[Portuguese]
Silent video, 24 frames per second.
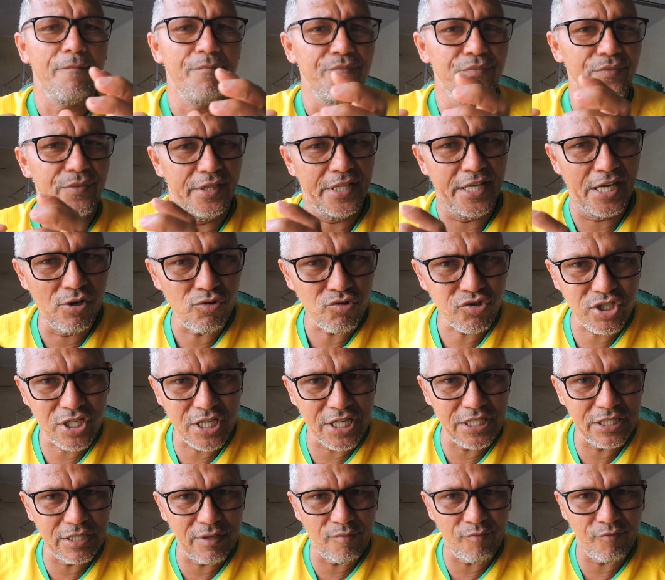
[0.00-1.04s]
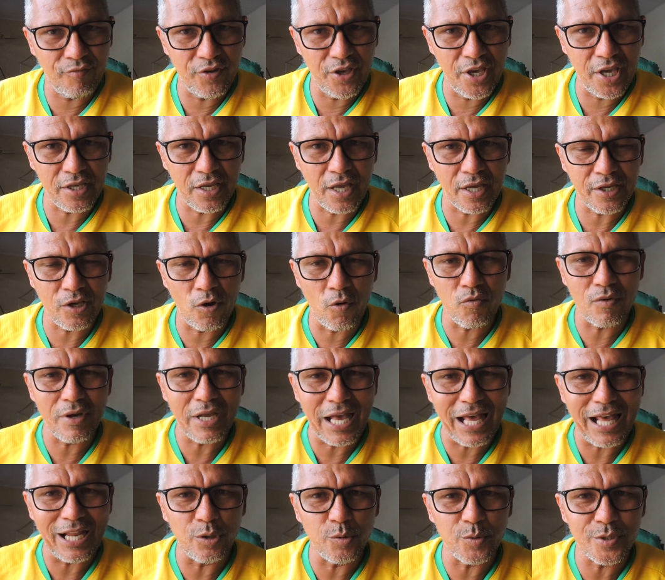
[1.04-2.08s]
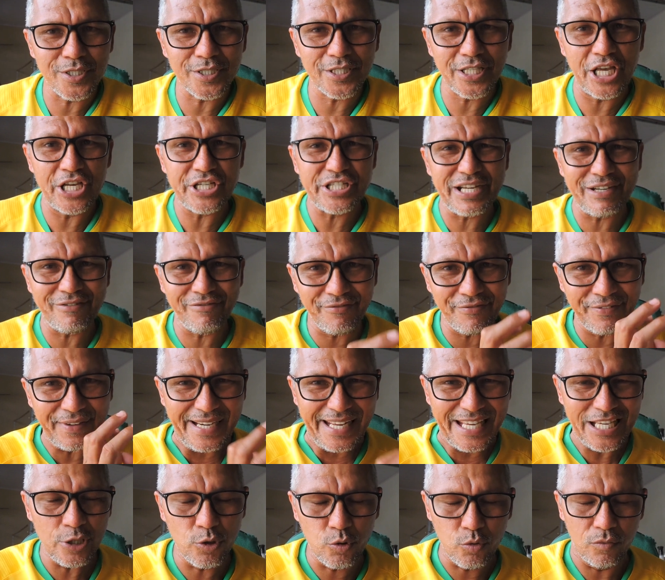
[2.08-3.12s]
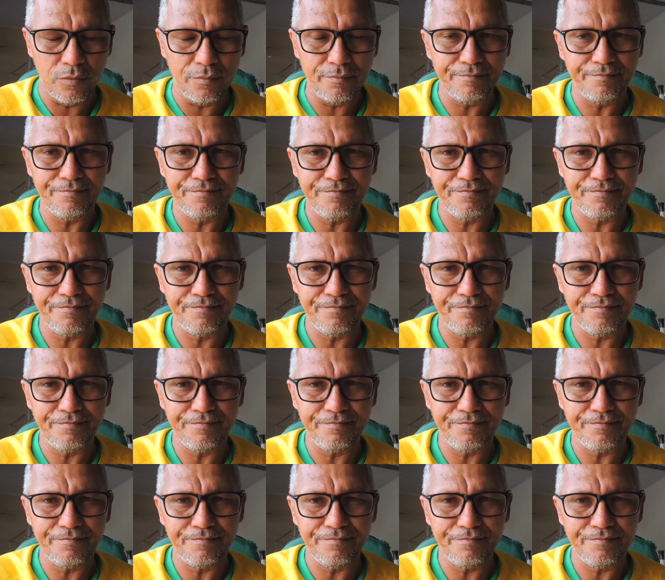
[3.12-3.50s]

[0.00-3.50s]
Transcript: Não significa que o galo esteja frio.